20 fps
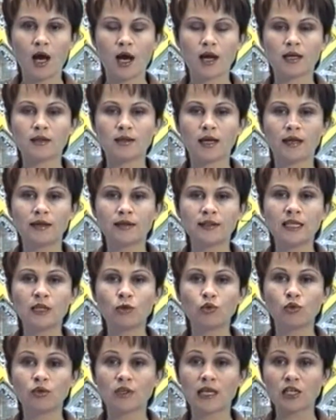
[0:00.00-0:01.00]
aradan
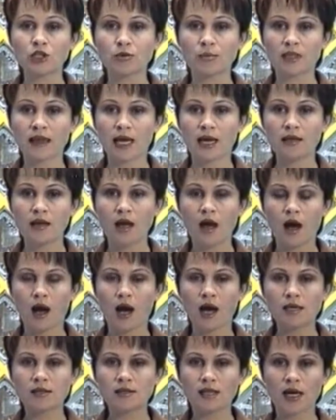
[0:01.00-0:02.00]
2 gün geçmeden
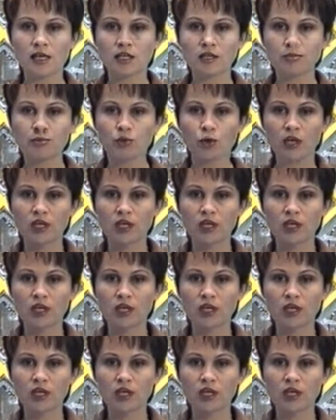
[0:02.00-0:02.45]
asayiş